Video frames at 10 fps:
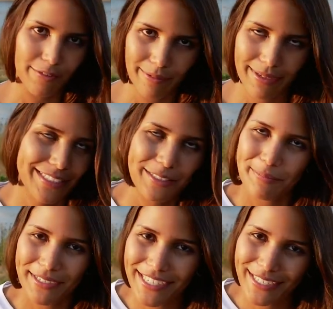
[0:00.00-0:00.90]
Obviamente
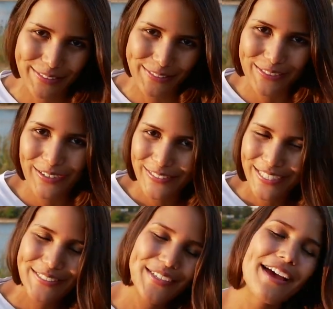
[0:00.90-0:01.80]
no puedes ir tú solo a
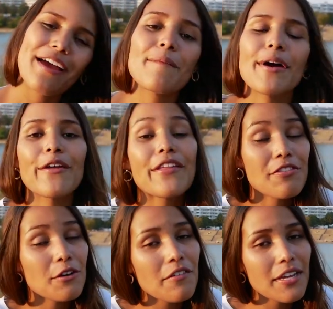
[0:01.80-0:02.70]
otras ciudades, pero
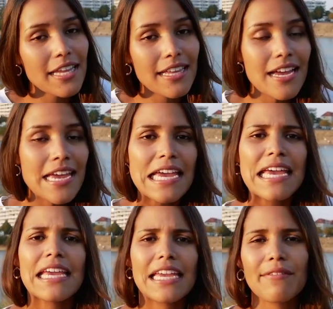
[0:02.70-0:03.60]
dentro de Viena
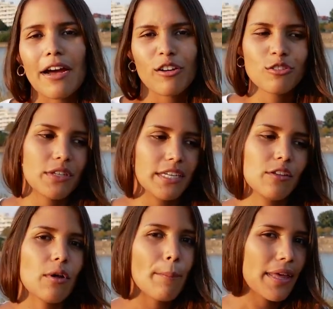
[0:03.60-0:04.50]
y vas con tu
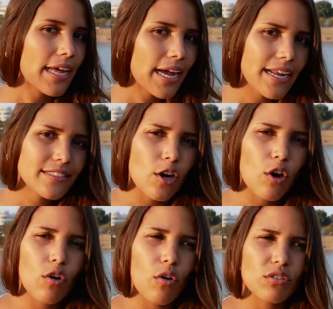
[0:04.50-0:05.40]
barquito a pedales
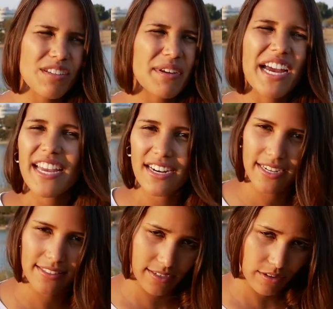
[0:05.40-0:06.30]
o también hay
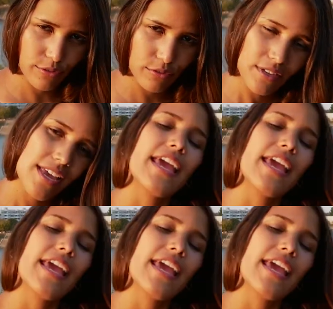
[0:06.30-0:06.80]
eléctricos.